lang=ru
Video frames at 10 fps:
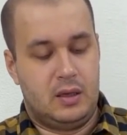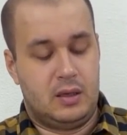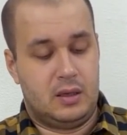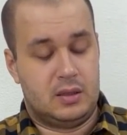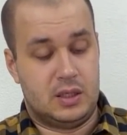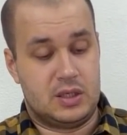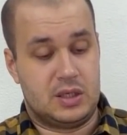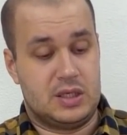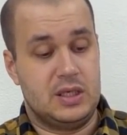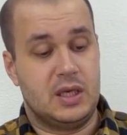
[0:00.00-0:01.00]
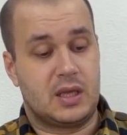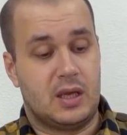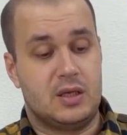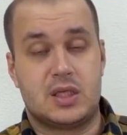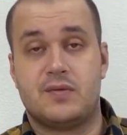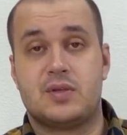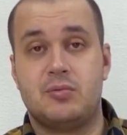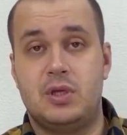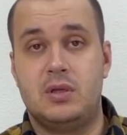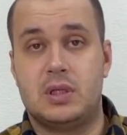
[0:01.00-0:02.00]
Значит, россиян, конечно,
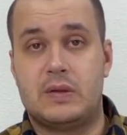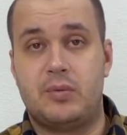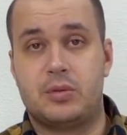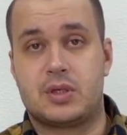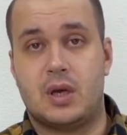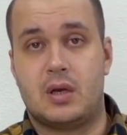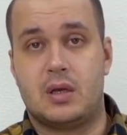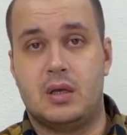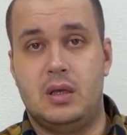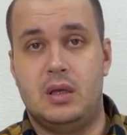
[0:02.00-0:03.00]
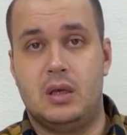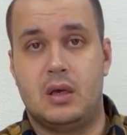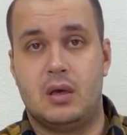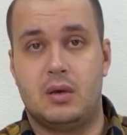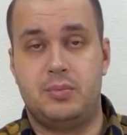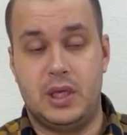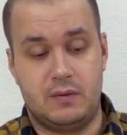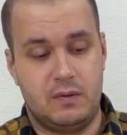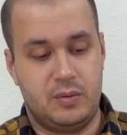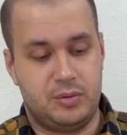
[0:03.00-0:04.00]
возмутил этот выпуск, как и
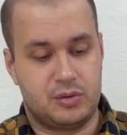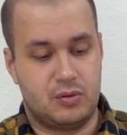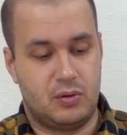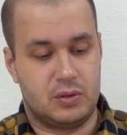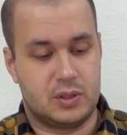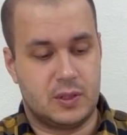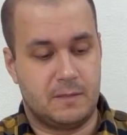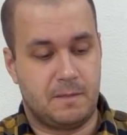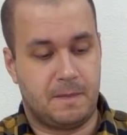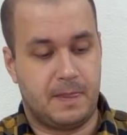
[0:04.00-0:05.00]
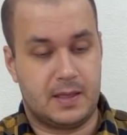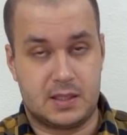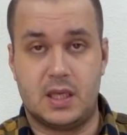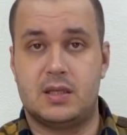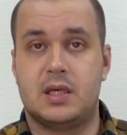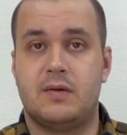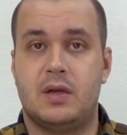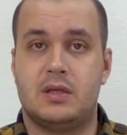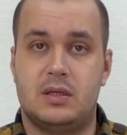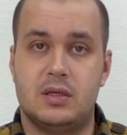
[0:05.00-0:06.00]
первый выпуск «Голоса». Кстати
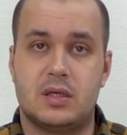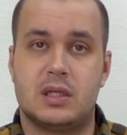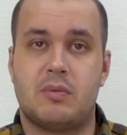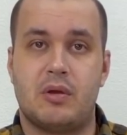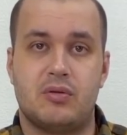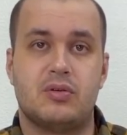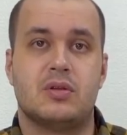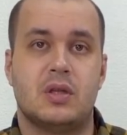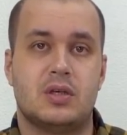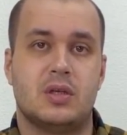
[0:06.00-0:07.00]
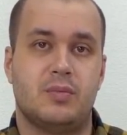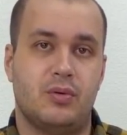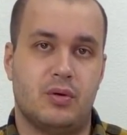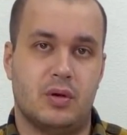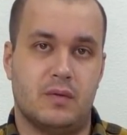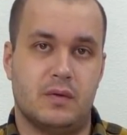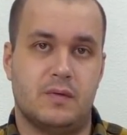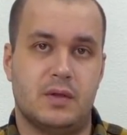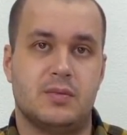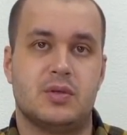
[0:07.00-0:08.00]
говоря, детишки поют очень даже неплохо. Вот в
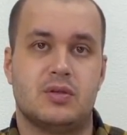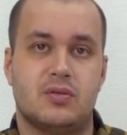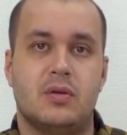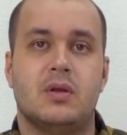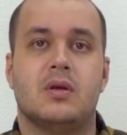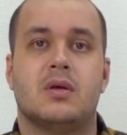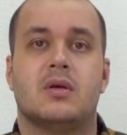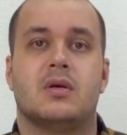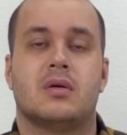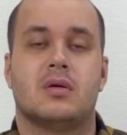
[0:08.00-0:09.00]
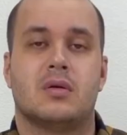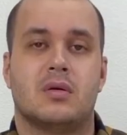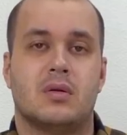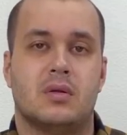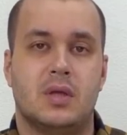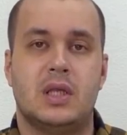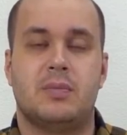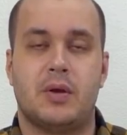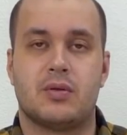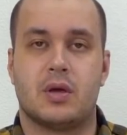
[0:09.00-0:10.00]
этом сезоне э, дети
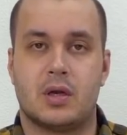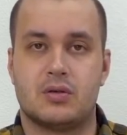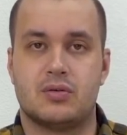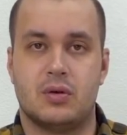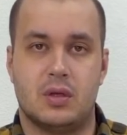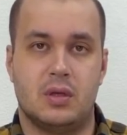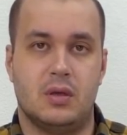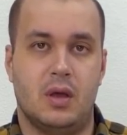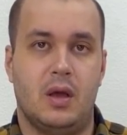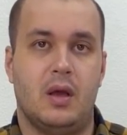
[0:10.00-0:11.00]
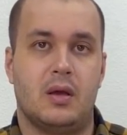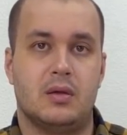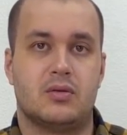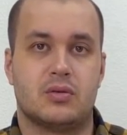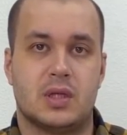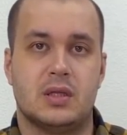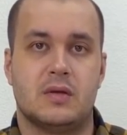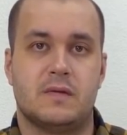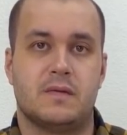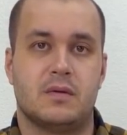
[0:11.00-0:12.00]
поют хорошо, и
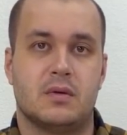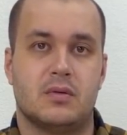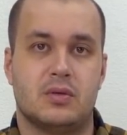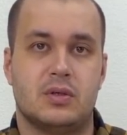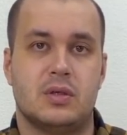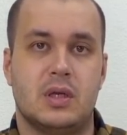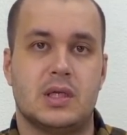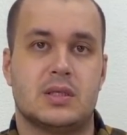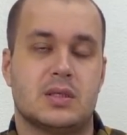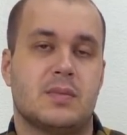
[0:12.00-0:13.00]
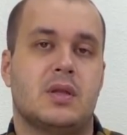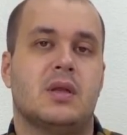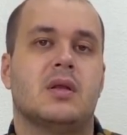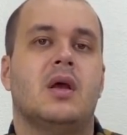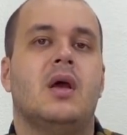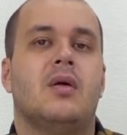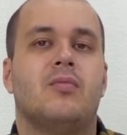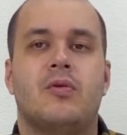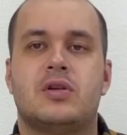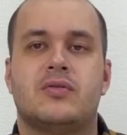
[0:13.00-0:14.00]
конкурсантов э, очень интересно смотреть.
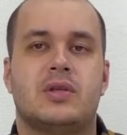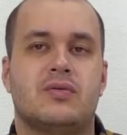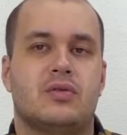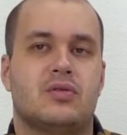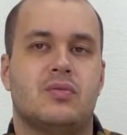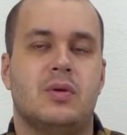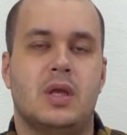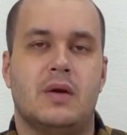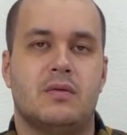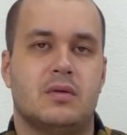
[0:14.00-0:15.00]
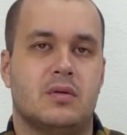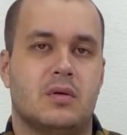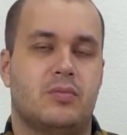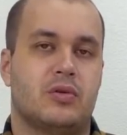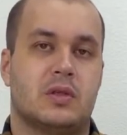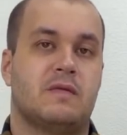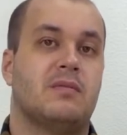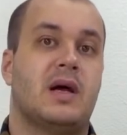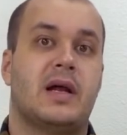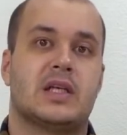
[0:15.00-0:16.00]
Больше всего, что меня вот э, просто
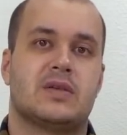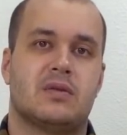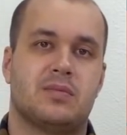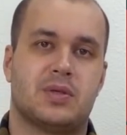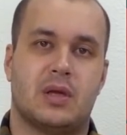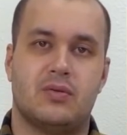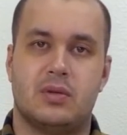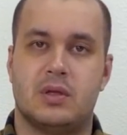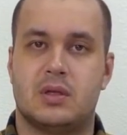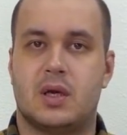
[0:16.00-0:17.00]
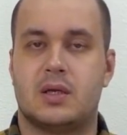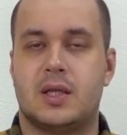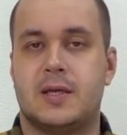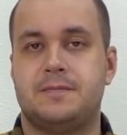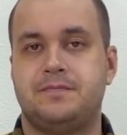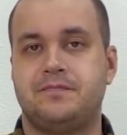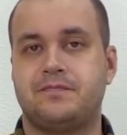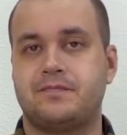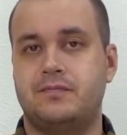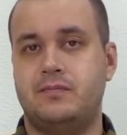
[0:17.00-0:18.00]
вымораживает абсолютно, это когда
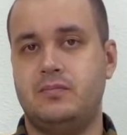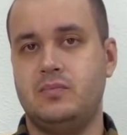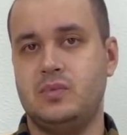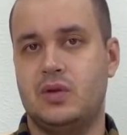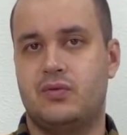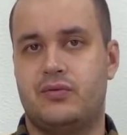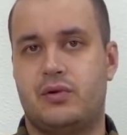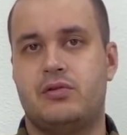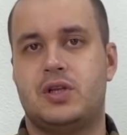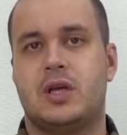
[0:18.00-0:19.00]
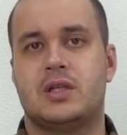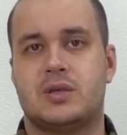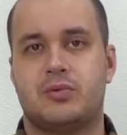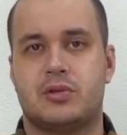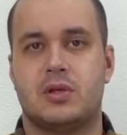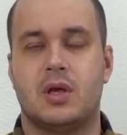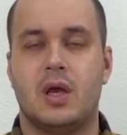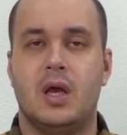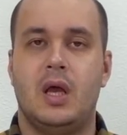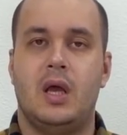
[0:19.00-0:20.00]
вот включается после
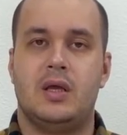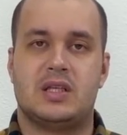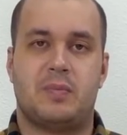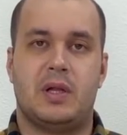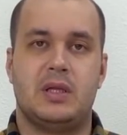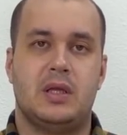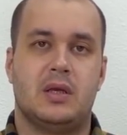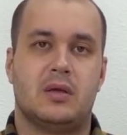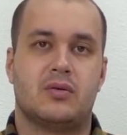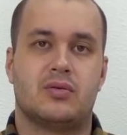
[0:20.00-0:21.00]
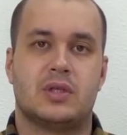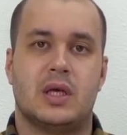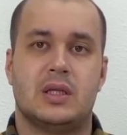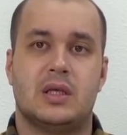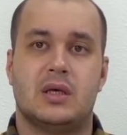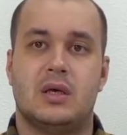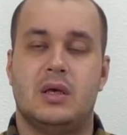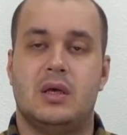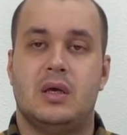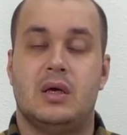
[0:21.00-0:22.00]
исполнения конкурсанта,
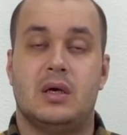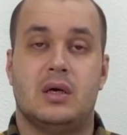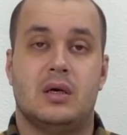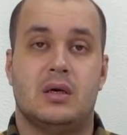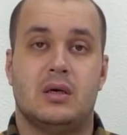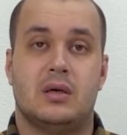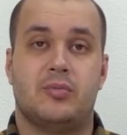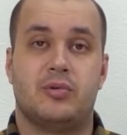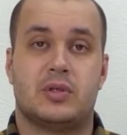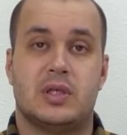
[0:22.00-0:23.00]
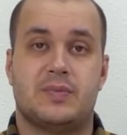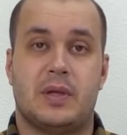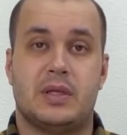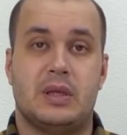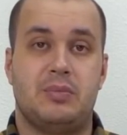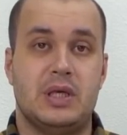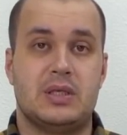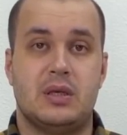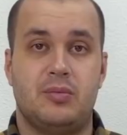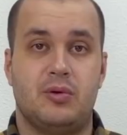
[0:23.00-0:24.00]
а, после исполнения
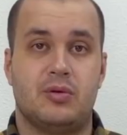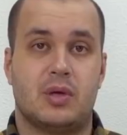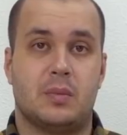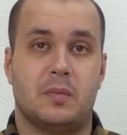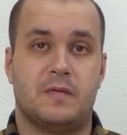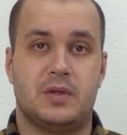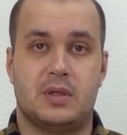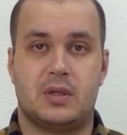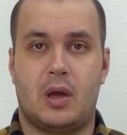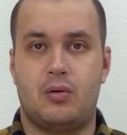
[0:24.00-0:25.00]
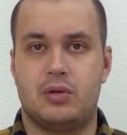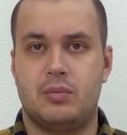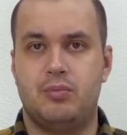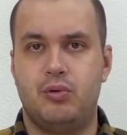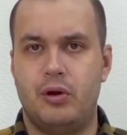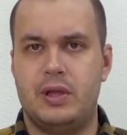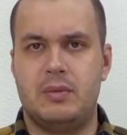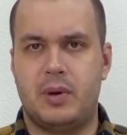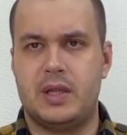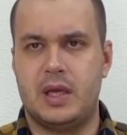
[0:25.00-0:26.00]
песни ребенком, вот этот какой-то бой
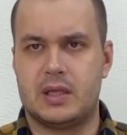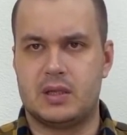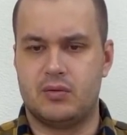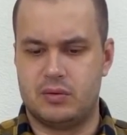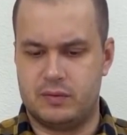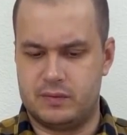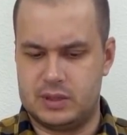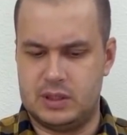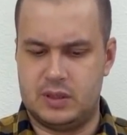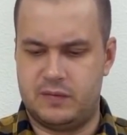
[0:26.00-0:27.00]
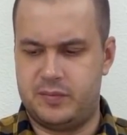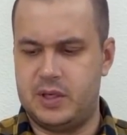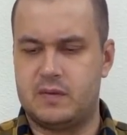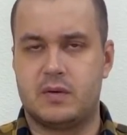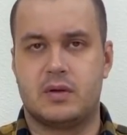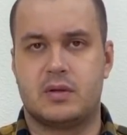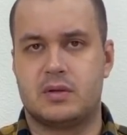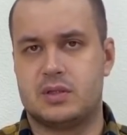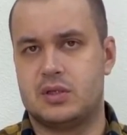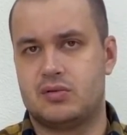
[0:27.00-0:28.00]
непонятный. Он, вы знаете, в первых
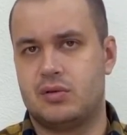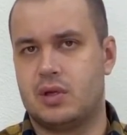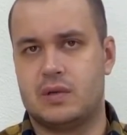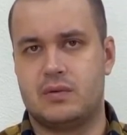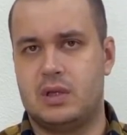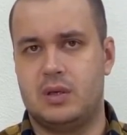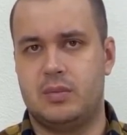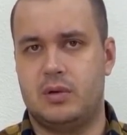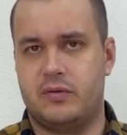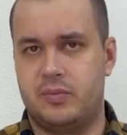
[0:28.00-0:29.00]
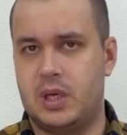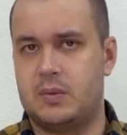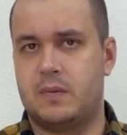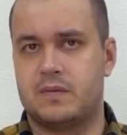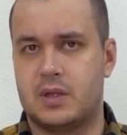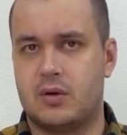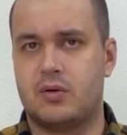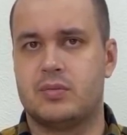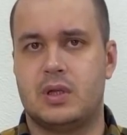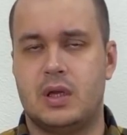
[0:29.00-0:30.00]
сезонах его не было, в первом,
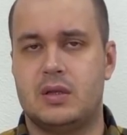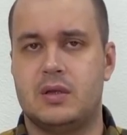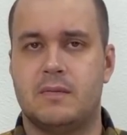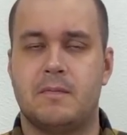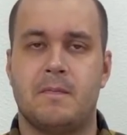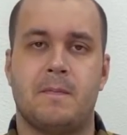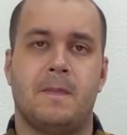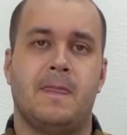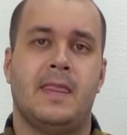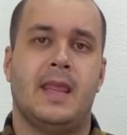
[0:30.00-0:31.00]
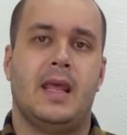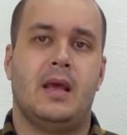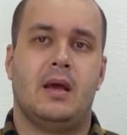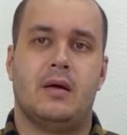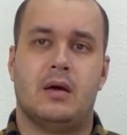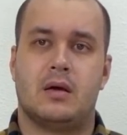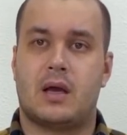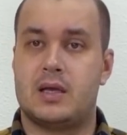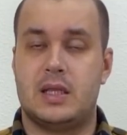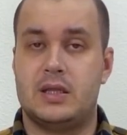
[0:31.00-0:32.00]
втором, третьем. А,
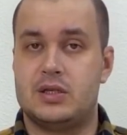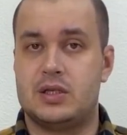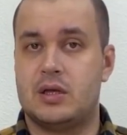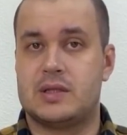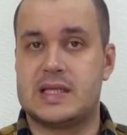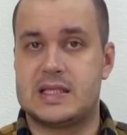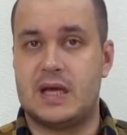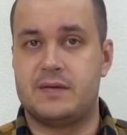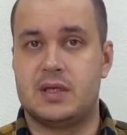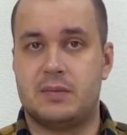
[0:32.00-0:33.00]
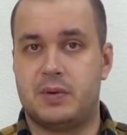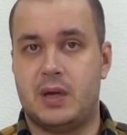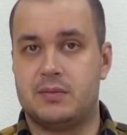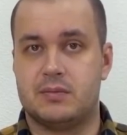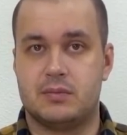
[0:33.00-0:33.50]
когда начинают наставники прям